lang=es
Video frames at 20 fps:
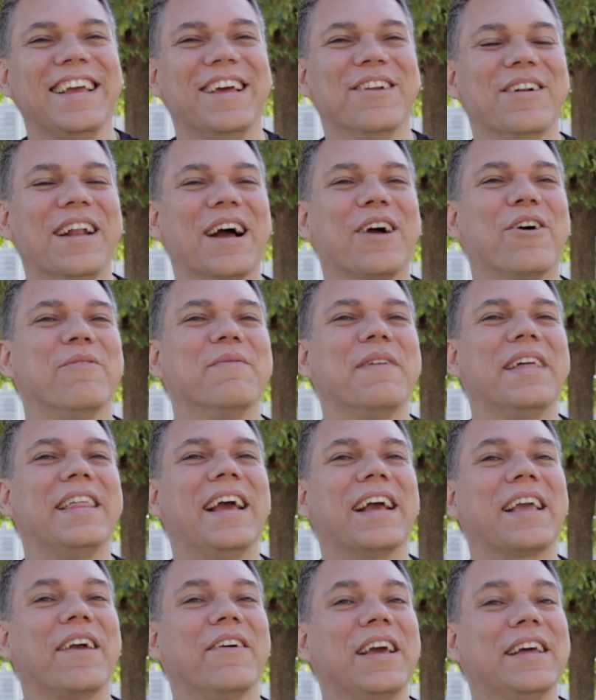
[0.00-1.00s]
y era una
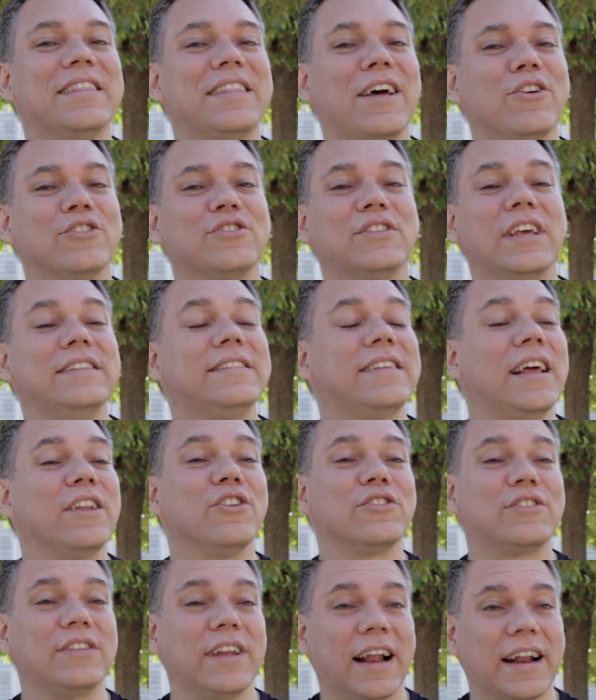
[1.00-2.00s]
comedia que había estado seis
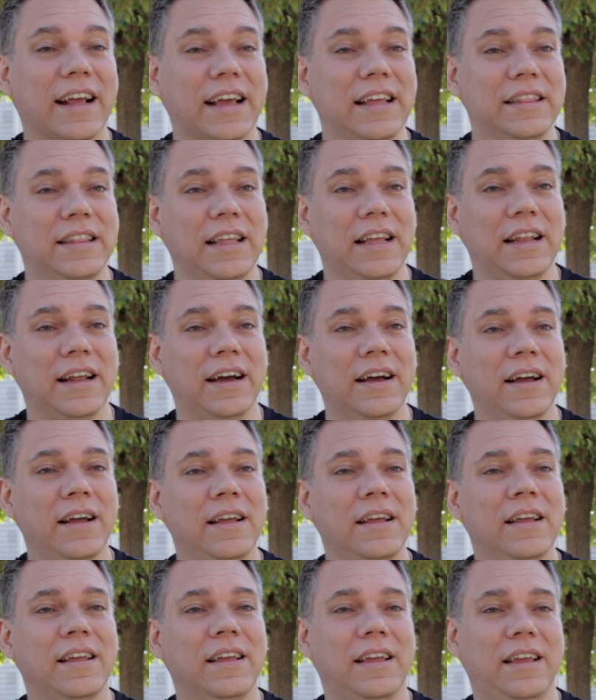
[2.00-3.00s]
años en Argentina
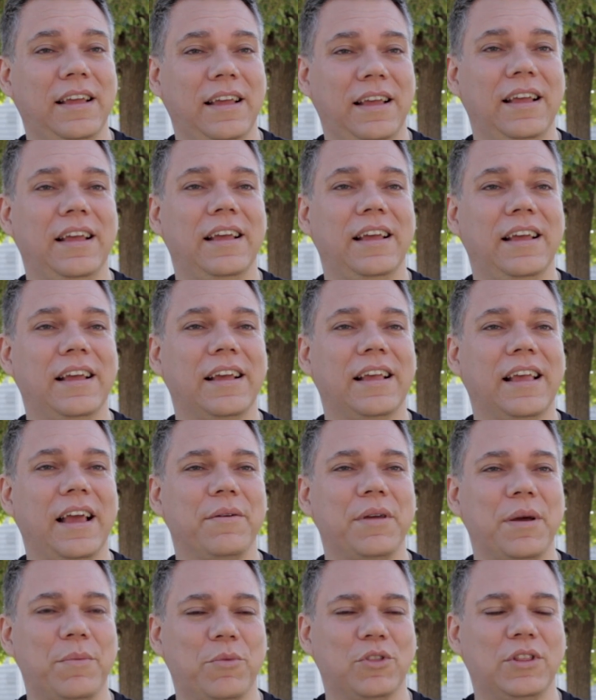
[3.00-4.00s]
y que
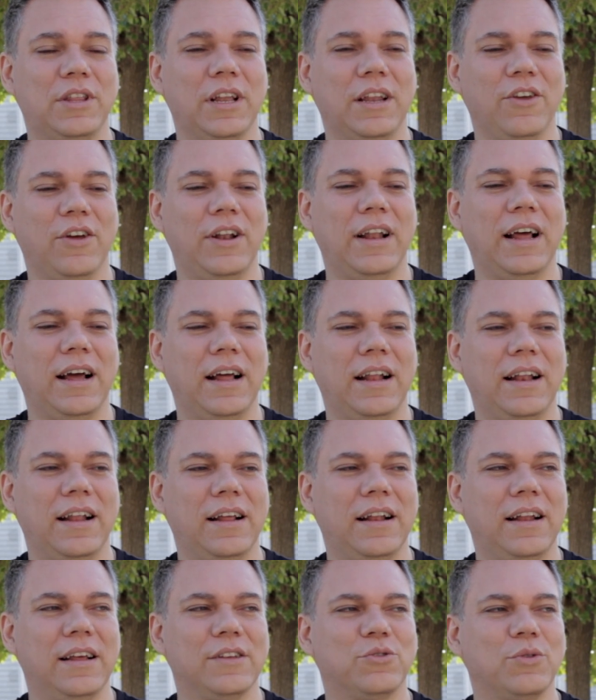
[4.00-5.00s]
habíamos tenido la,
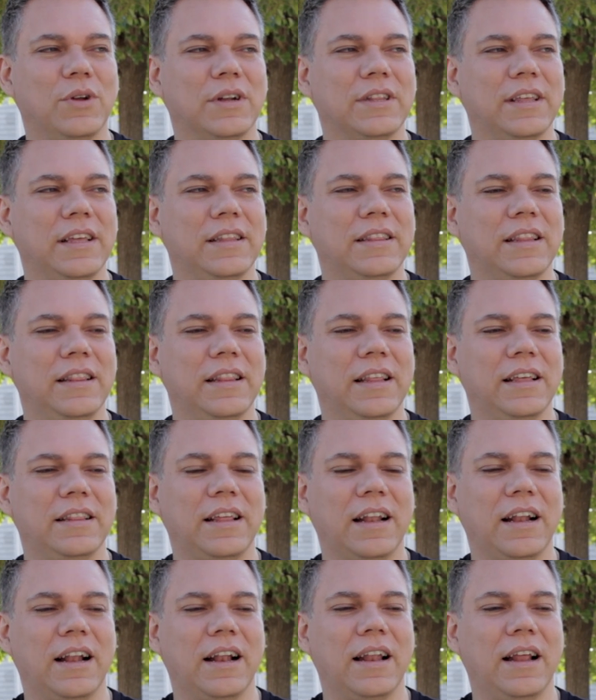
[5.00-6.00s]
suerte de
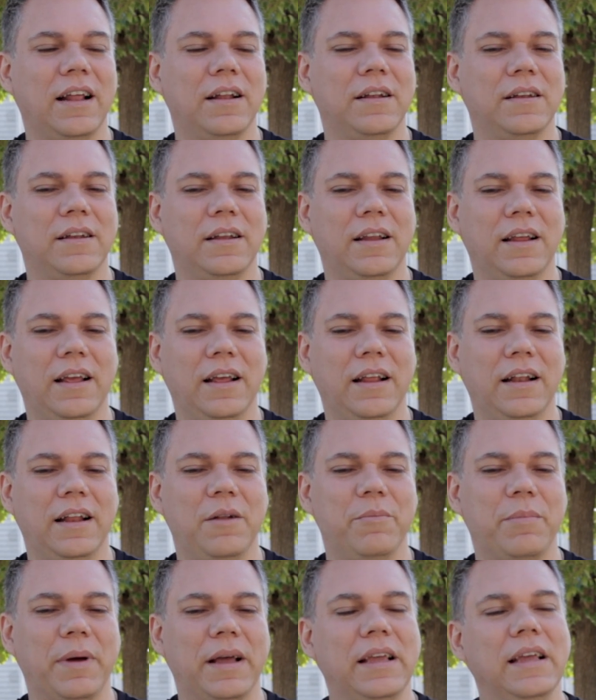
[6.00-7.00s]
tenerla en,
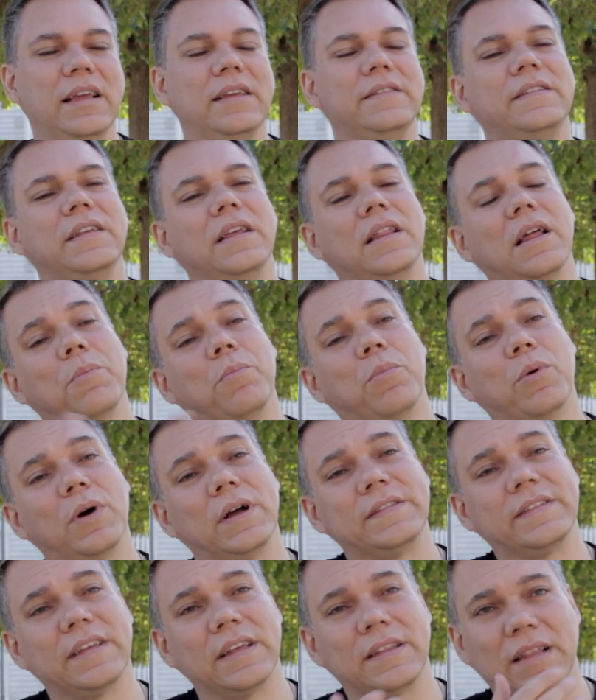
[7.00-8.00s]
el país y
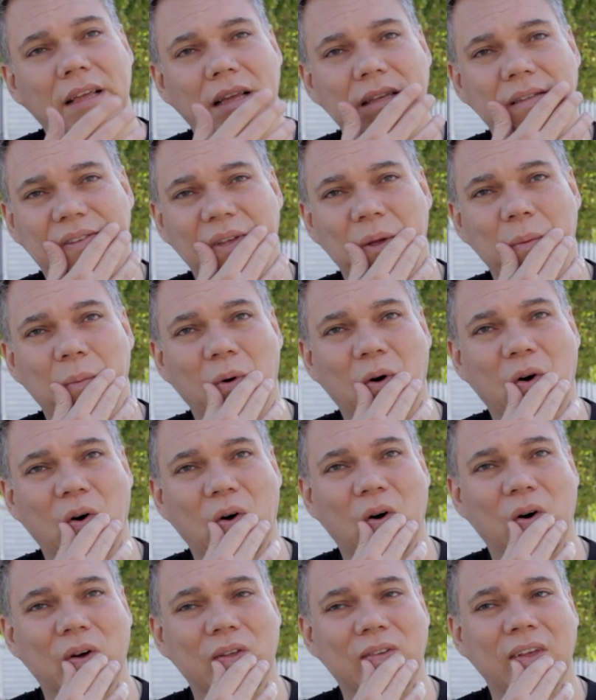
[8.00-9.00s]
después este,
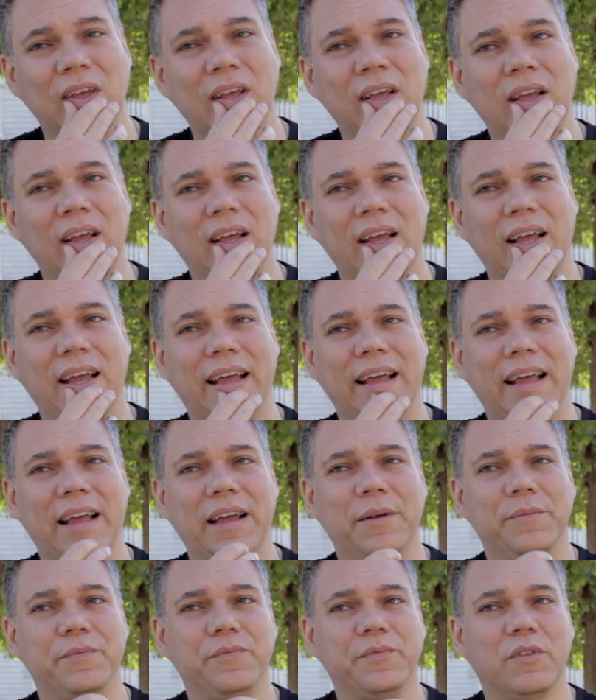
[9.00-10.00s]
hicimos
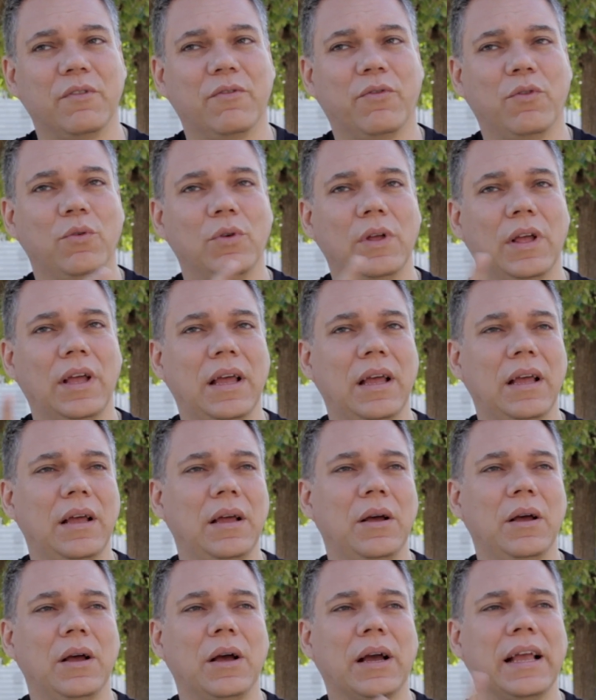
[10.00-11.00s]
em,
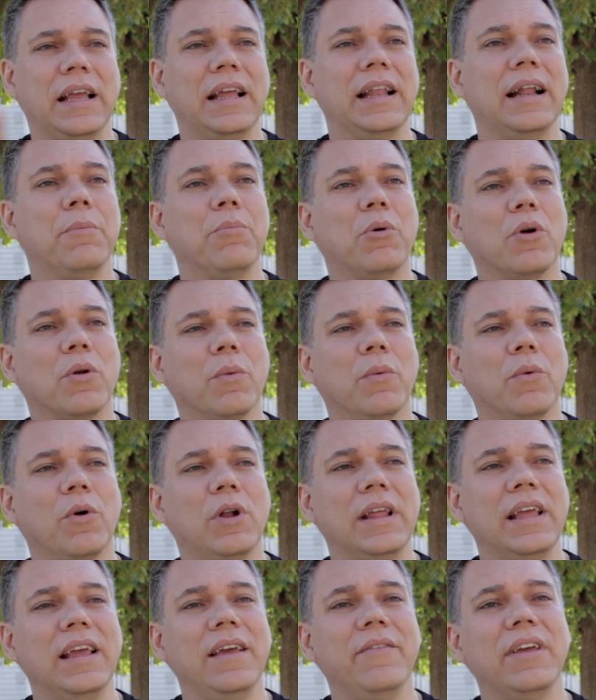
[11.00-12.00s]
eh, gira por
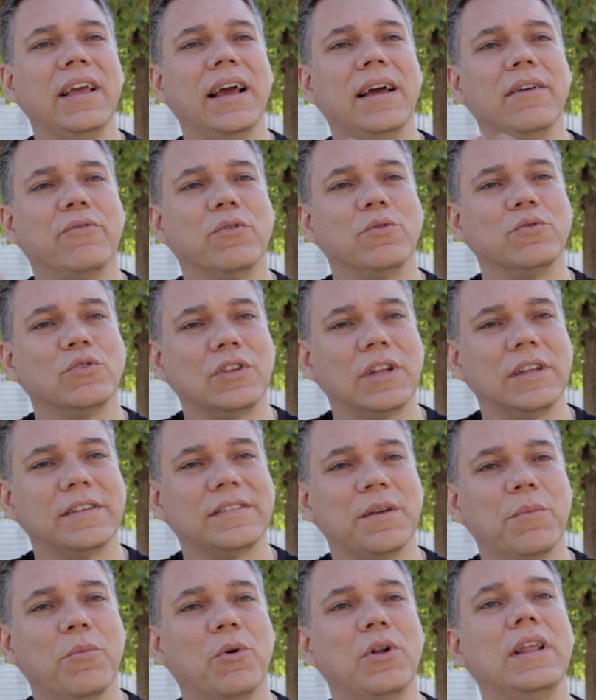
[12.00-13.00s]
Bolivia y
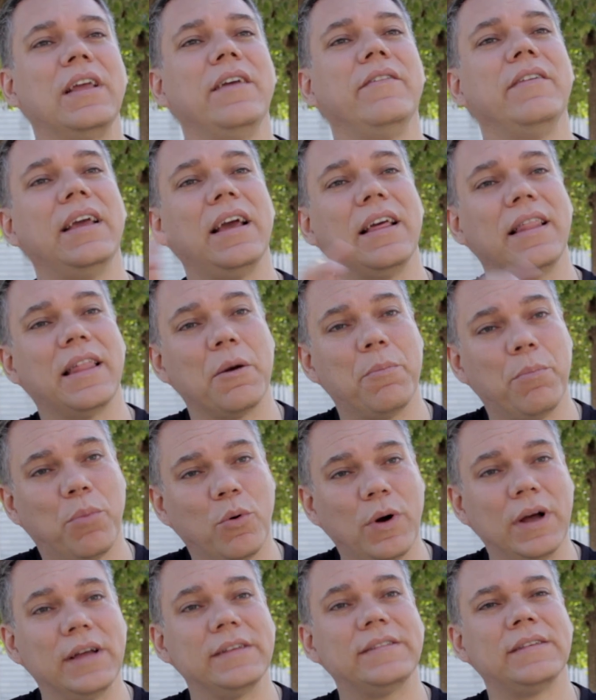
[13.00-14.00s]
funciones en Bolivia y
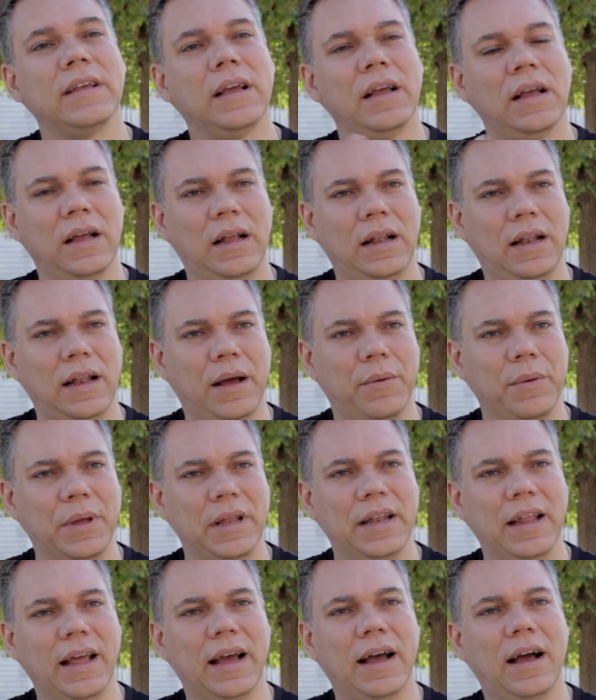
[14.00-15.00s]
después la
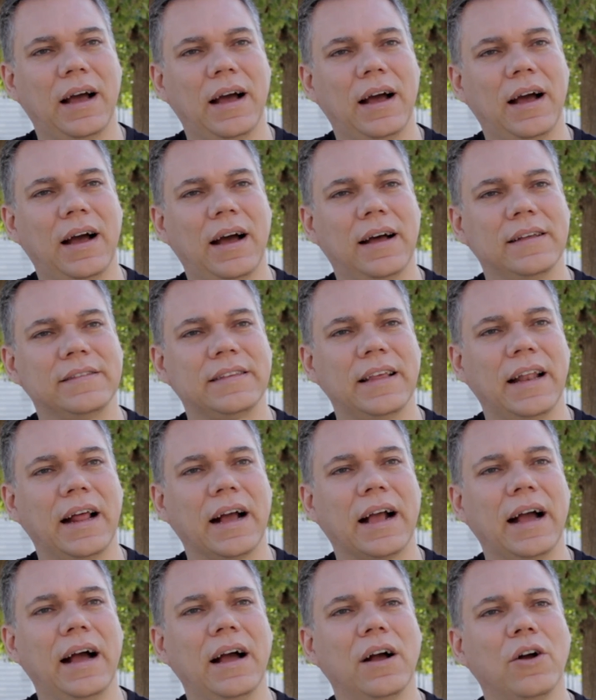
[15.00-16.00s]
vine a hacer
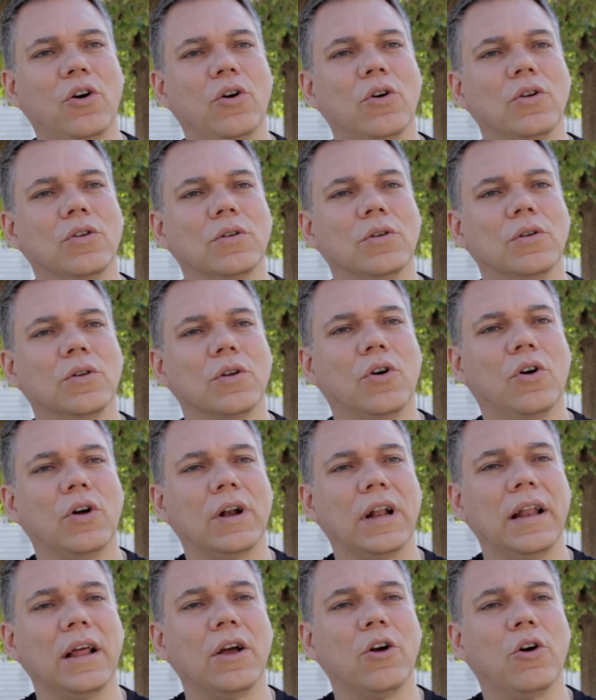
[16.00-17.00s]
acá con,
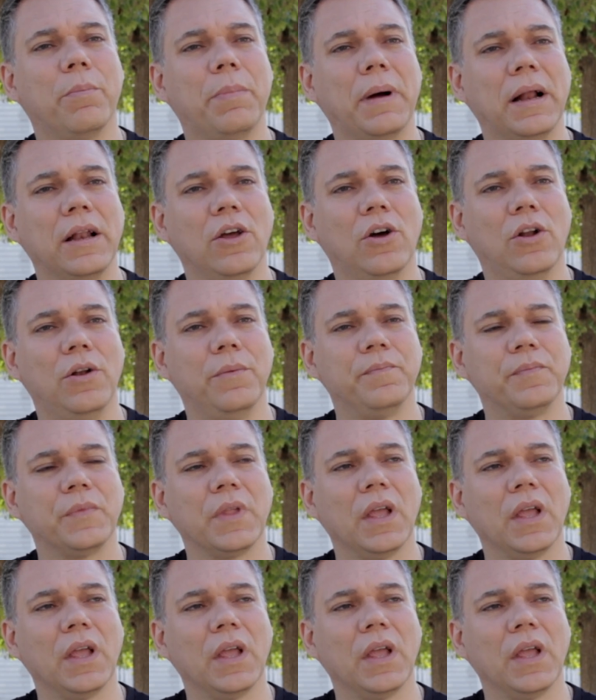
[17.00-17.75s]
elenco español.